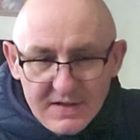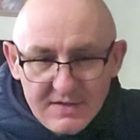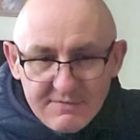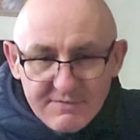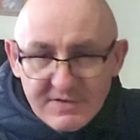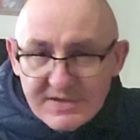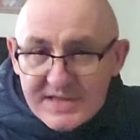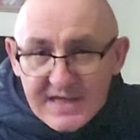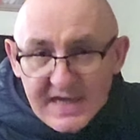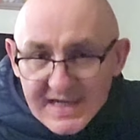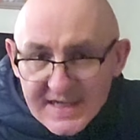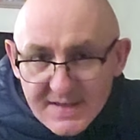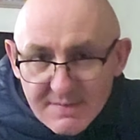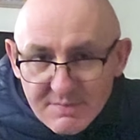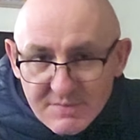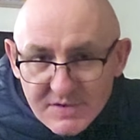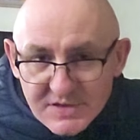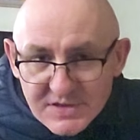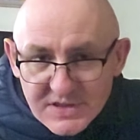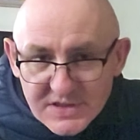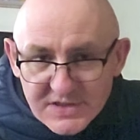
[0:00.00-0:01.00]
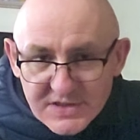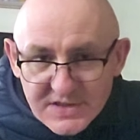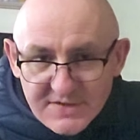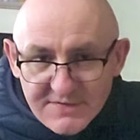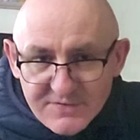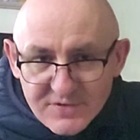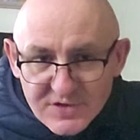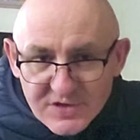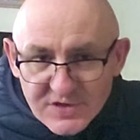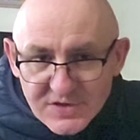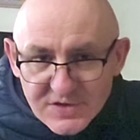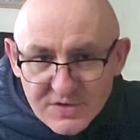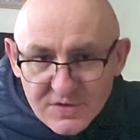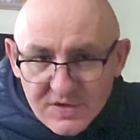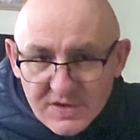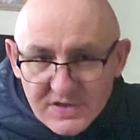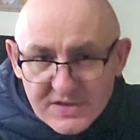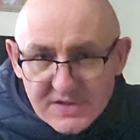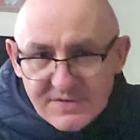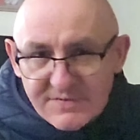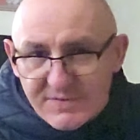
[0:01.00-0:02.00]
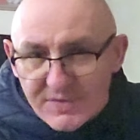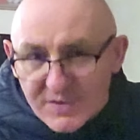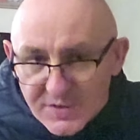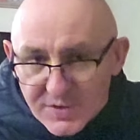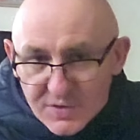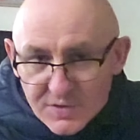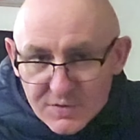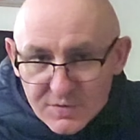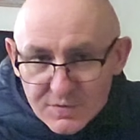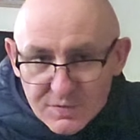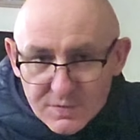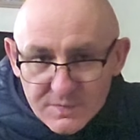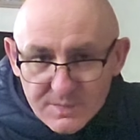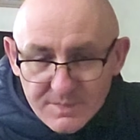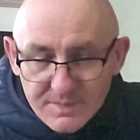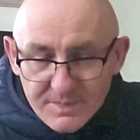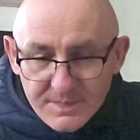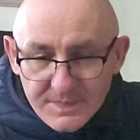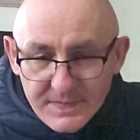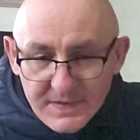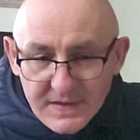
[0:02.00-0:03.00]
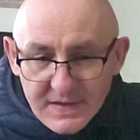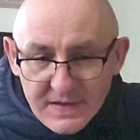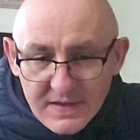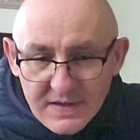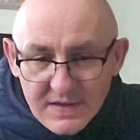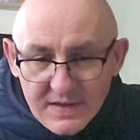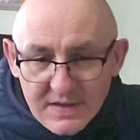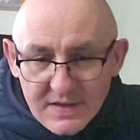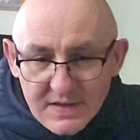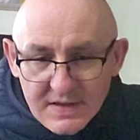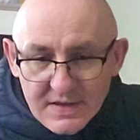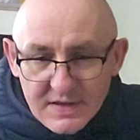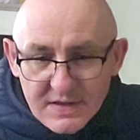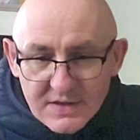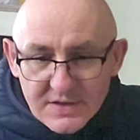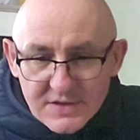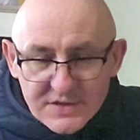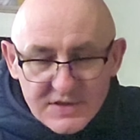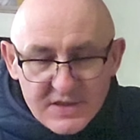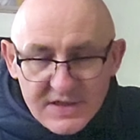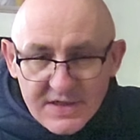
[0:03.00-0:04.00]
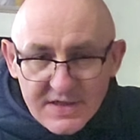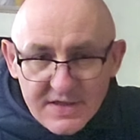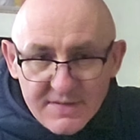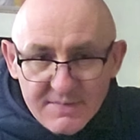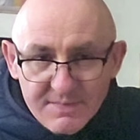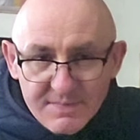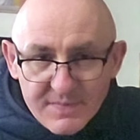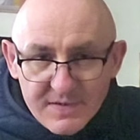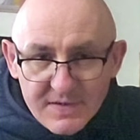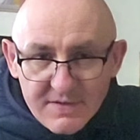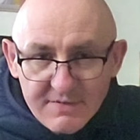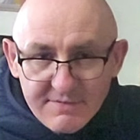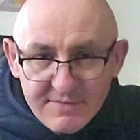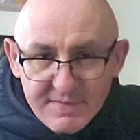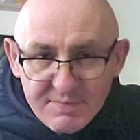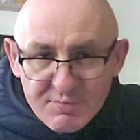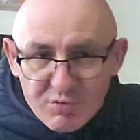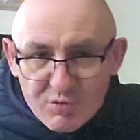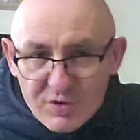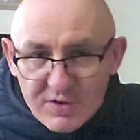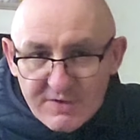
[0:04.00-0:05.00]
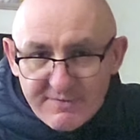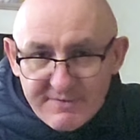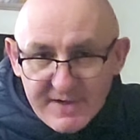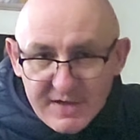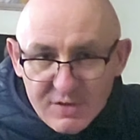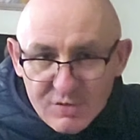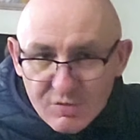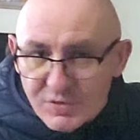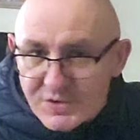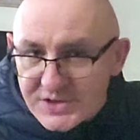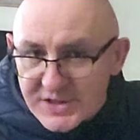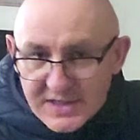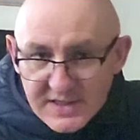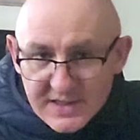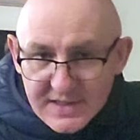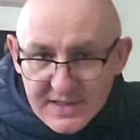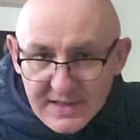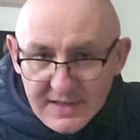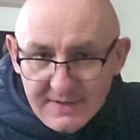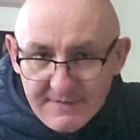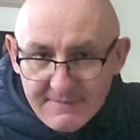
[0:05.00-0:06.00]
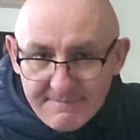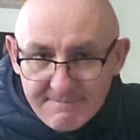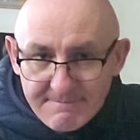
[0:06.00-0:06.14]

Wydaje mi się, że wszystko jest wodą, że wypływa, ucieka,